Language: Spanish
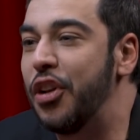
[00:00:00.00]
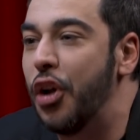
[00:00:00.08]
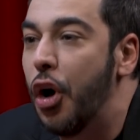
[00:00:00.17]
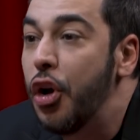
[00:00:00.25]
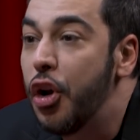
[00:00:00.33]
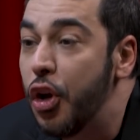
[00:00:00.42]

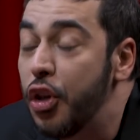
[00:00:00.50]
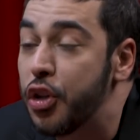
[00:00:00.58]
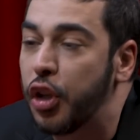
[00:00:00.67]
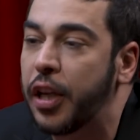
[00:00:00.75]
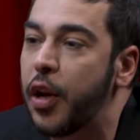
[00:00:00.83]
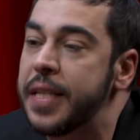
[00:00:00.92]
No, no, no.
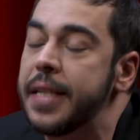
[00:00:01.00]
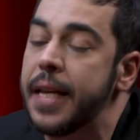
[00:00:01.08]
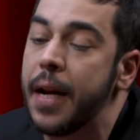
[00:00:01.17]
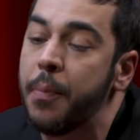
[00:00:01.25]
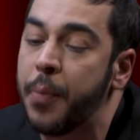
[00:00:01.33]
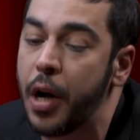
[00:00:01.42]
Solo te quiero decir si
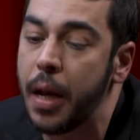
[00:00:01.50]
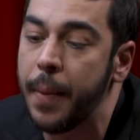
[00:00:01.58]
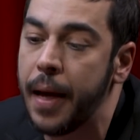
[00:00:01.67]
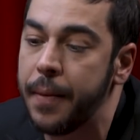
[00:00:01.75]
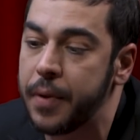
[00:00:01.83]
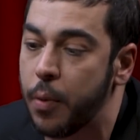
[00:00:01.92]
era un
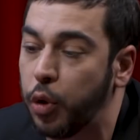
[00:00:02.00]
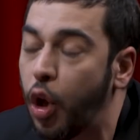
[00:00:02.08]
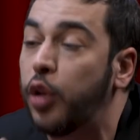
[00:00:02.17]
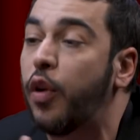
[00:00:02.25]
problema... Lo